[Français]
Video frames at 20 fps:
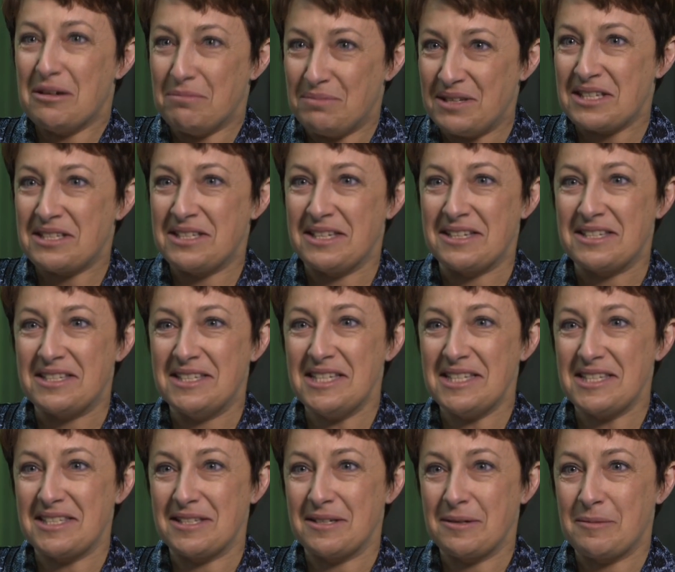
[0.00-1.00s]
bien
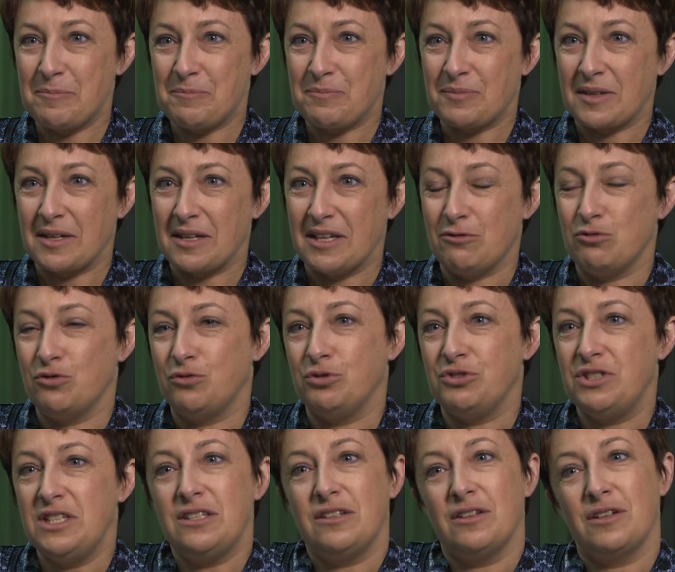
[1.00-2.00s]
sexistes, et vous vous
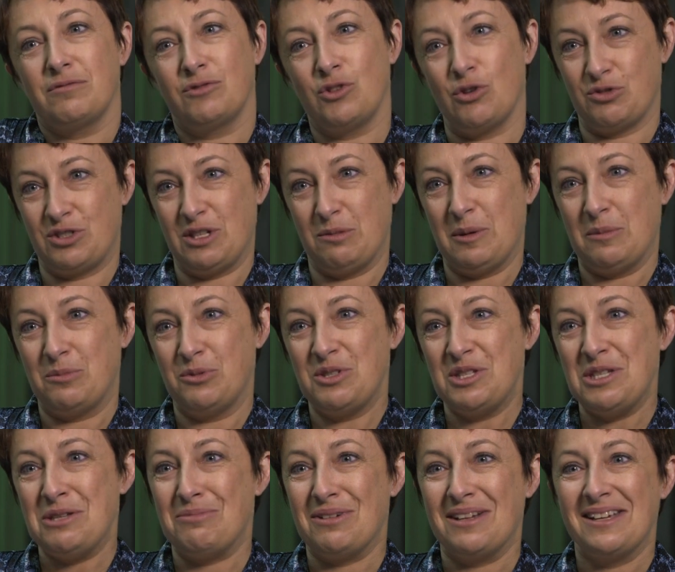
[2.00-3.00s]
dites, non, c'est pas
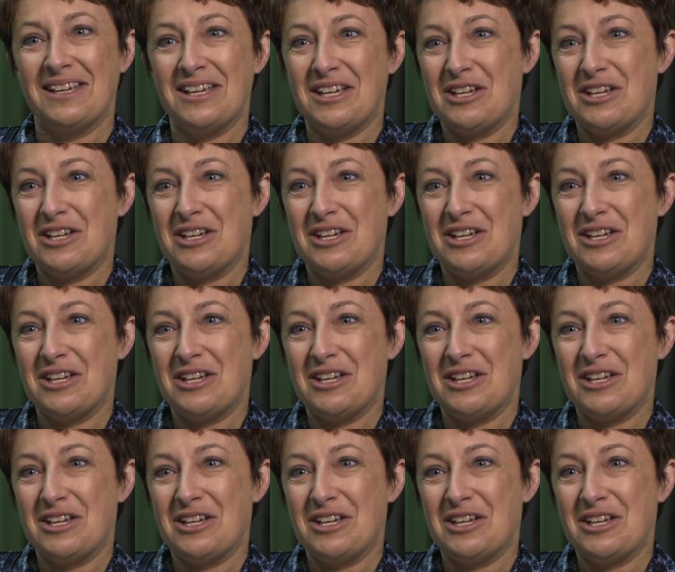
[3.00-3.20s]
possible.